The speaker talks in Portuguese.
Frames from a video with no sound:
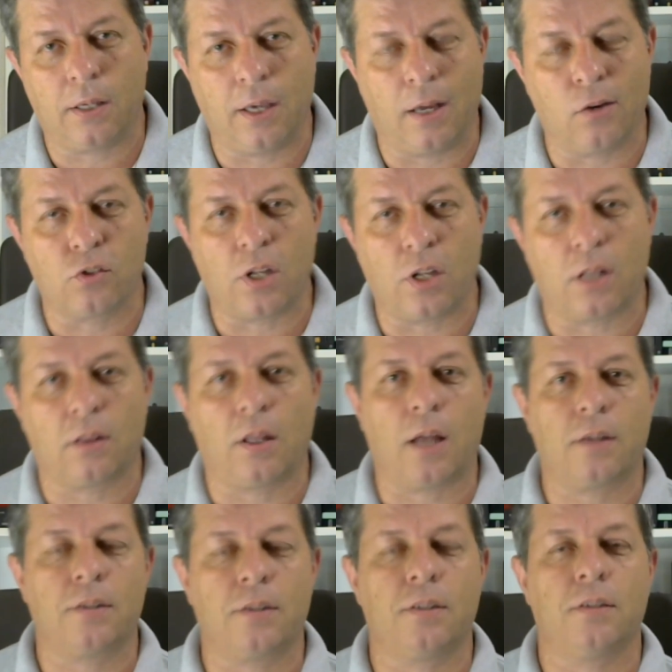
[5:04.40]
que eram os
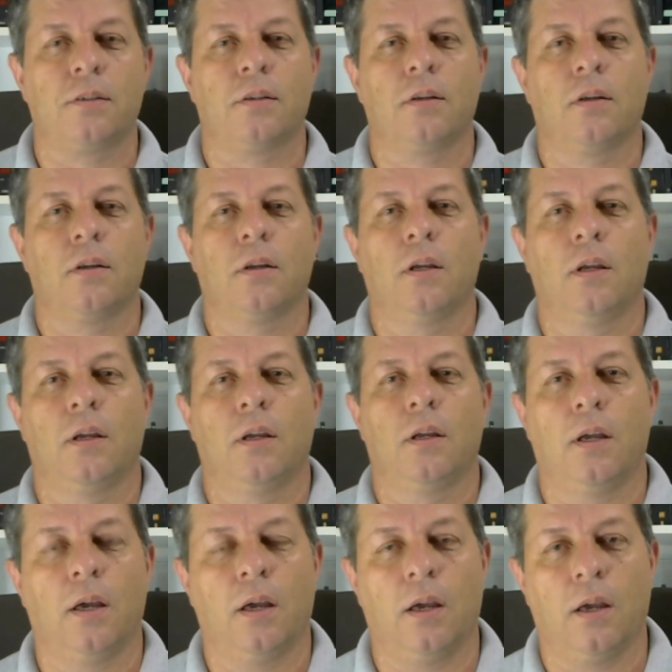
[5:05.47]
ataques
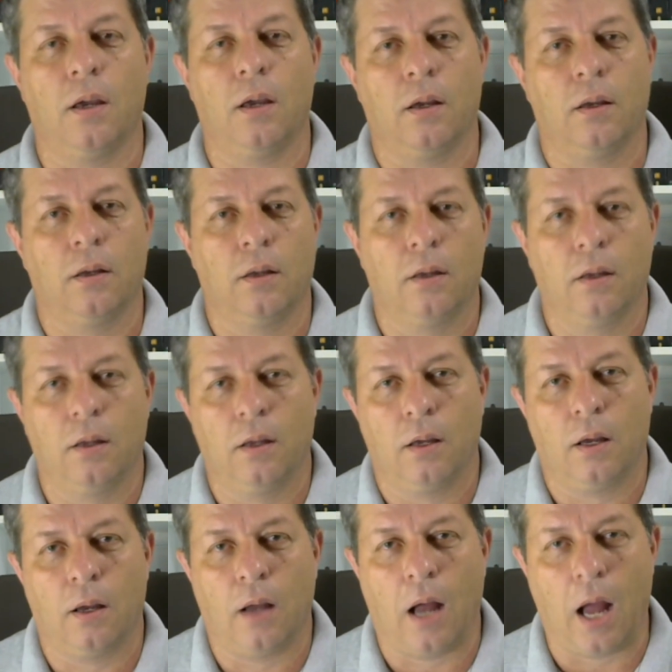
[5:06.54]
é,
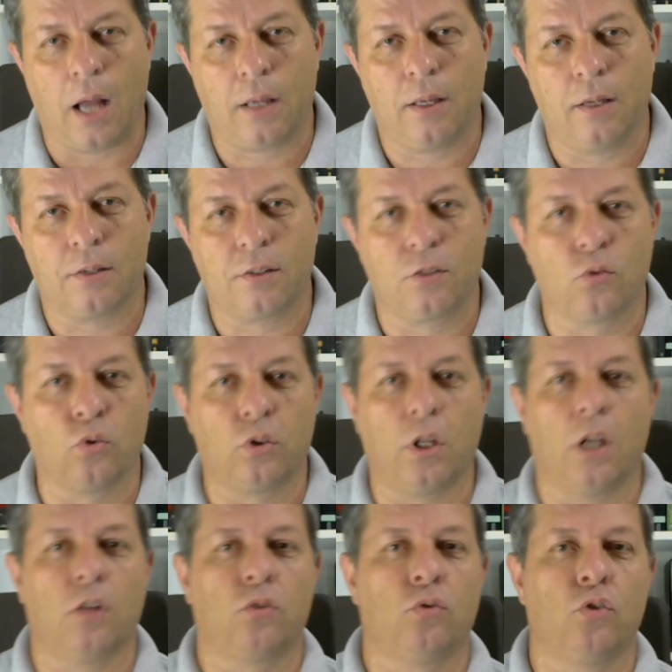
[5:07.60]
hackers do
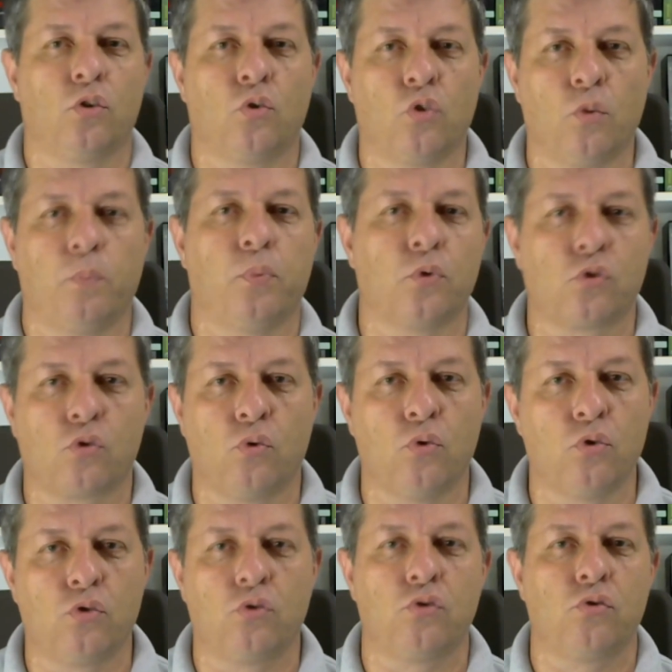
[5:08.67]
de grupos
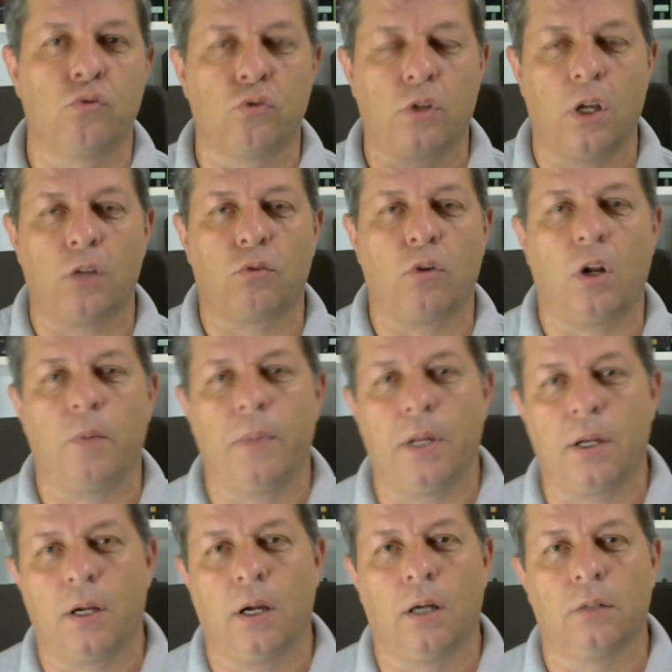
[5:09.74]
russos no território
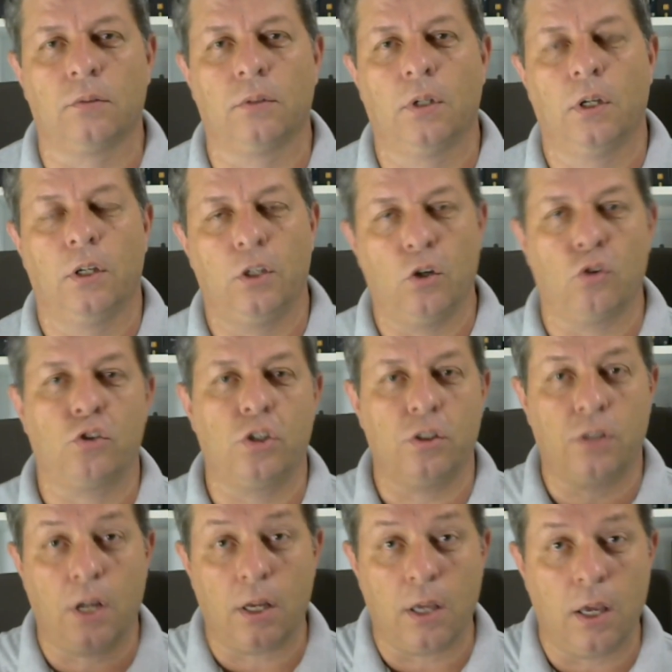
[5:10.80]
americano. E eu te
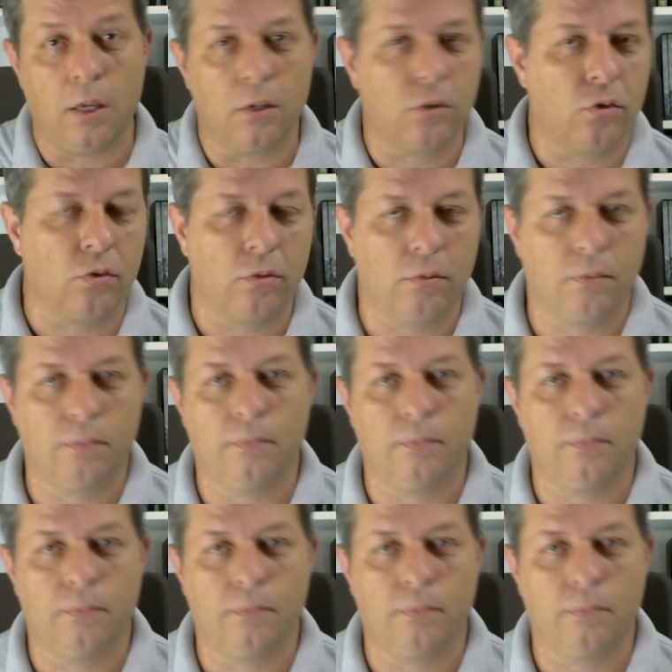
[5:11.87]
entreguei isso.